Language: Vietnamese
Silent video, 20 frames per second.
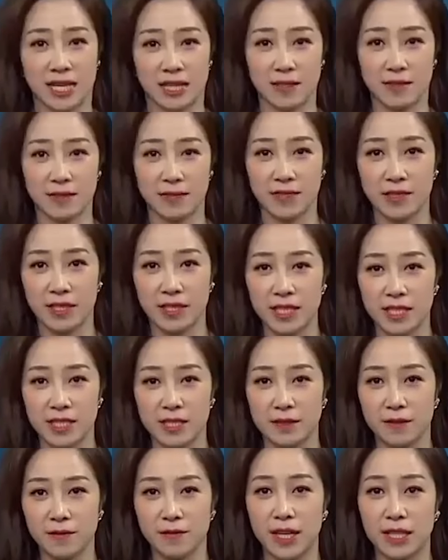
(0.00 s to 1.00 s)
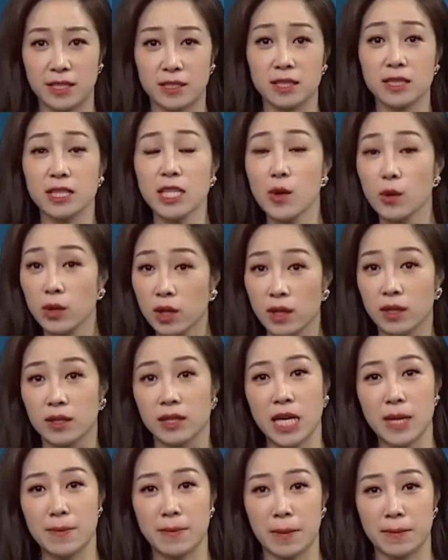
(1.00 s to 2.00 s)
giải với những phản ứng tiêu
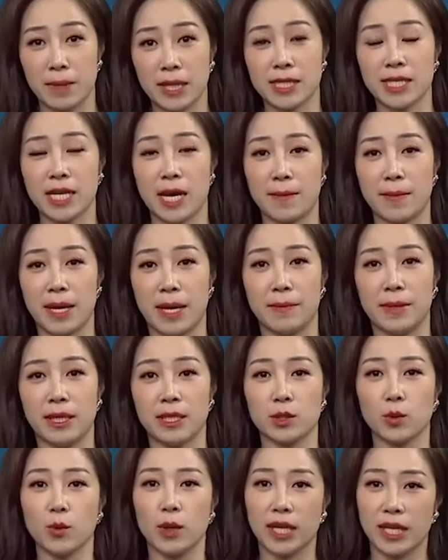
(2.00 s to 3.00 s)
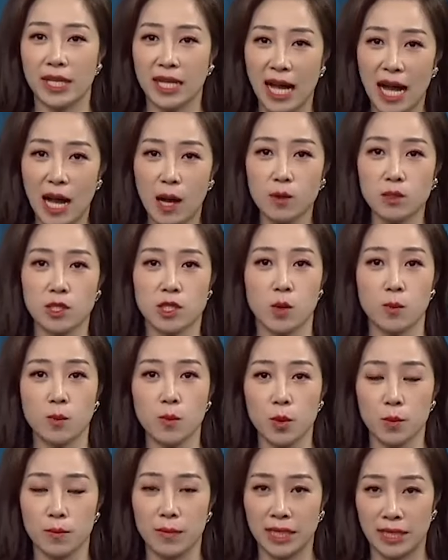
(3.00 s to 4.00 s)
cực khi mà biết cha mẹ mình tuổi cao
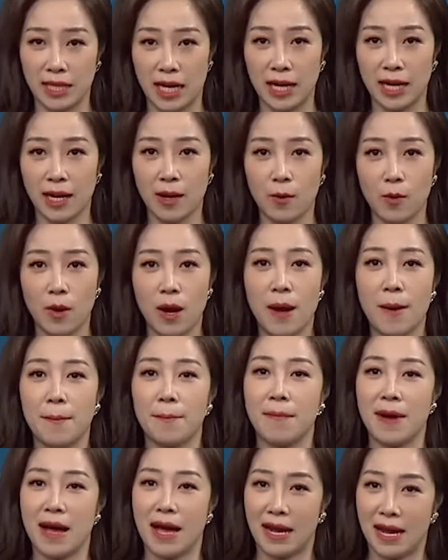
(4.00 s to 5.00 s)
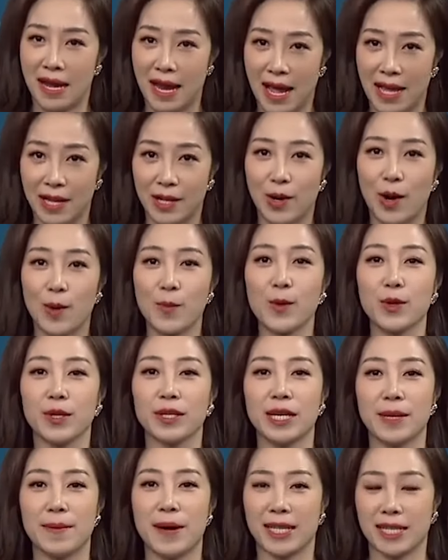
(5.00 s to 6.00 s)
sống một mình đã lâu mà lại có
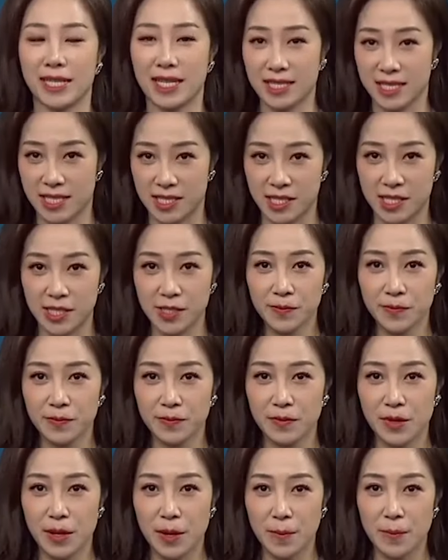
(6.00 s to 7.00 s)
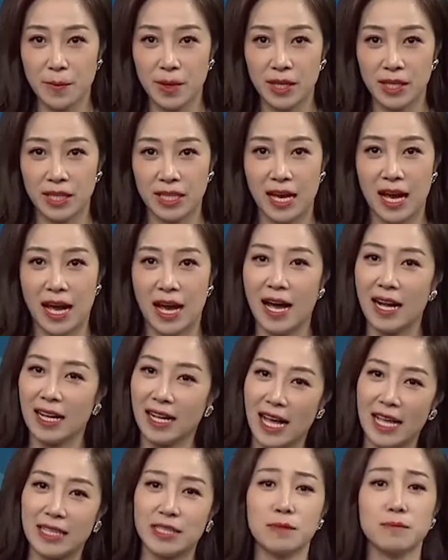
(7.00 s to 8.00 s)
một người bạn khác giới bởi
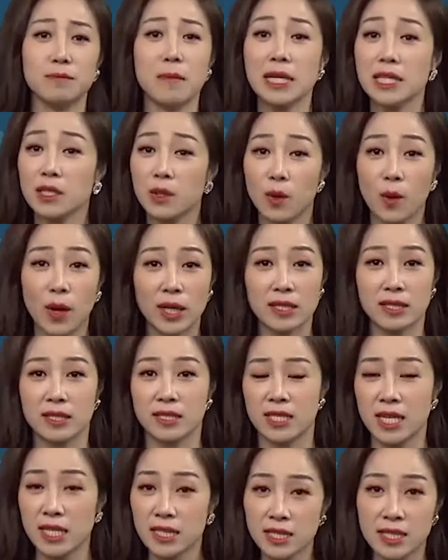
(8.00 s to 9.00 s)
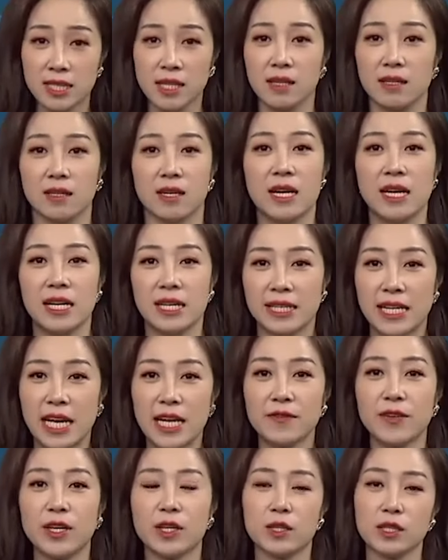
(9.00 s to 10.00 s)
hàng ngàn những băn khoăn chăn trở
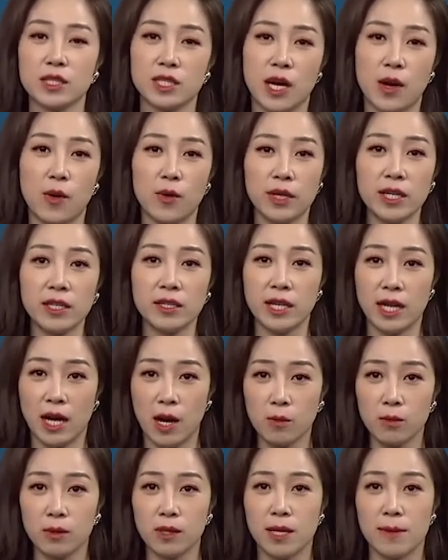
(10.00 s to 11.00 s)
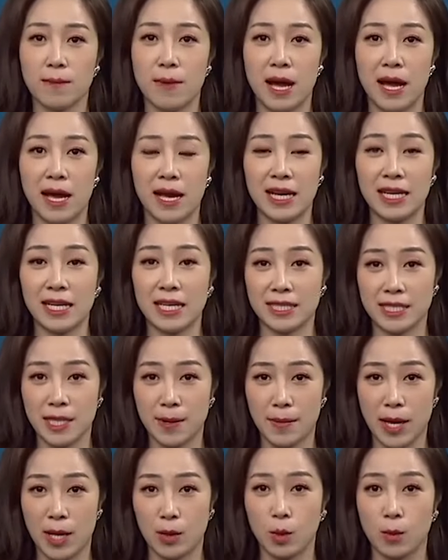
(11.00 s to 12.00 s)
đến với con cháu khi người ông người bà hay là
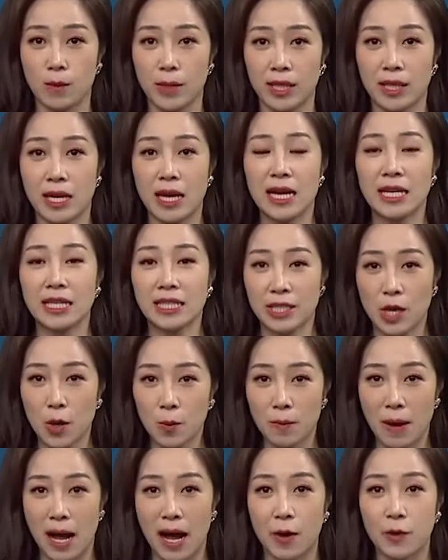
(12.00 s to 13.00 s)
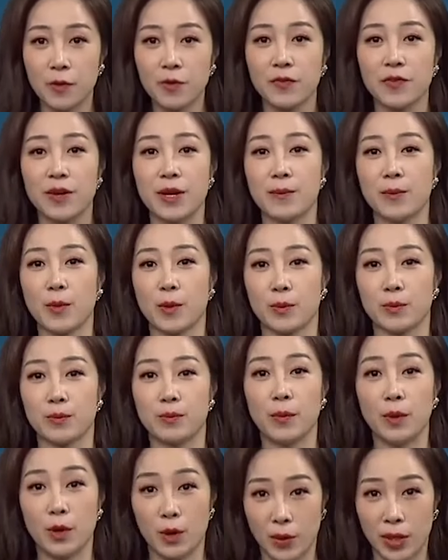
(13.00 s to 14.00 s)
cha mẹ của mình thông báo về một
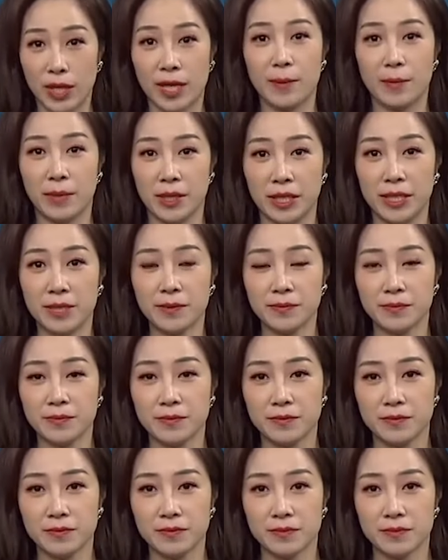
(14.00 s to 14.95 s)
mối quan hệ mới